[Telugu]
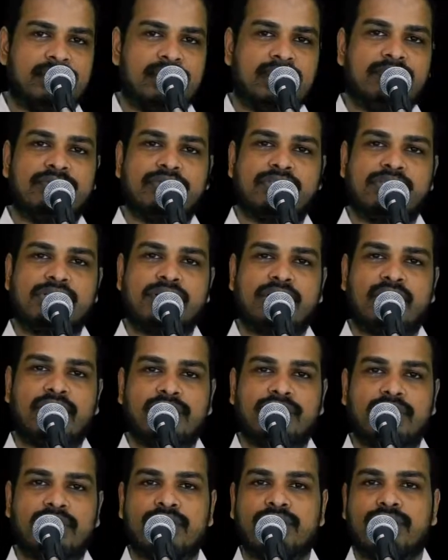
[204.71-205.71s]
ఈ
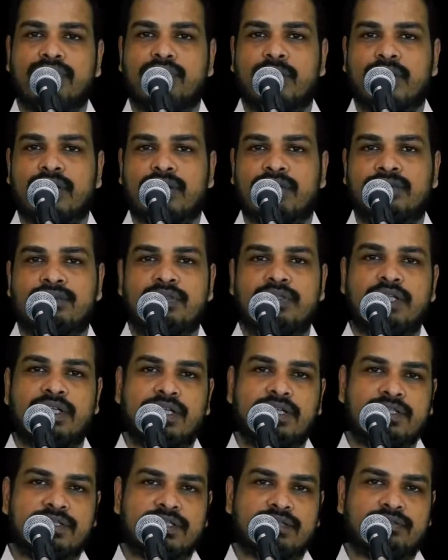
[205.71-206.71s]
విషయాలను దేవుడు మనకు
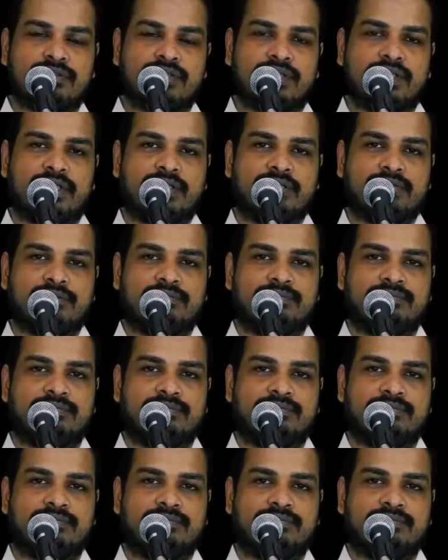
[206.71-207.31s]
తెలియజేస్తున్నాడు